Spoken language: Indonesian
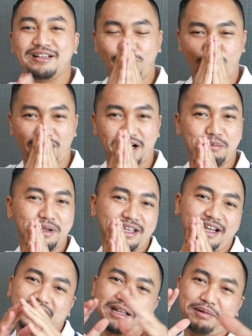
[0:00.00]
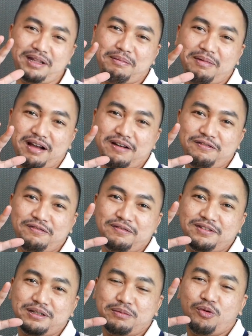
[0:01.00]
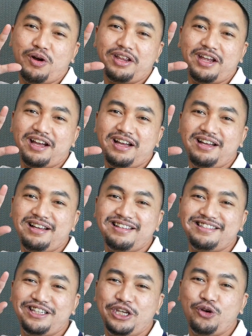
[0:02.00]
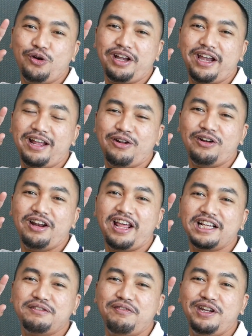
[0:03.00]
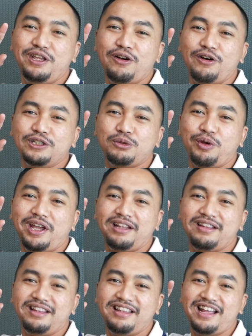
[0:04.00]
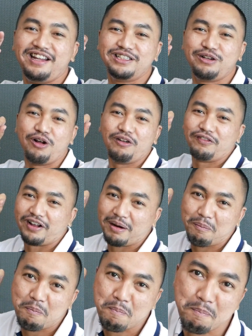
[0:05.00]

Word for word: Kurang lebihnya kita minta maaf. Semuanya, see you again on the next videos with Dennis Golfer.